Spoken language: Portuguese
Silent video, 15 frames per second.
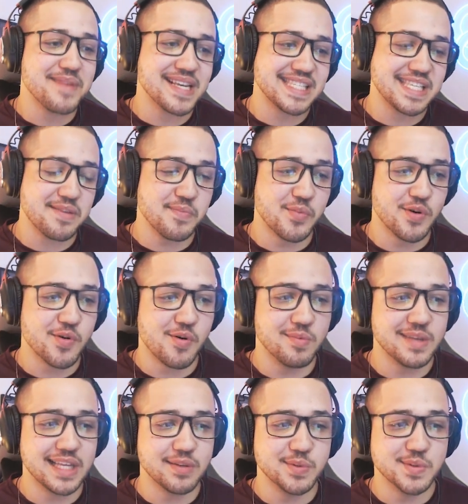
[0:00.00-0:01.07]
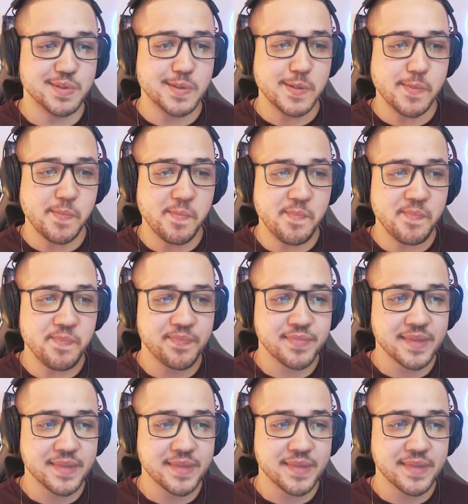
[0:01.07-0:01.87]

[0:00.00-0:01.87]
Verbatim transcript: mas sim por conta do... Hum,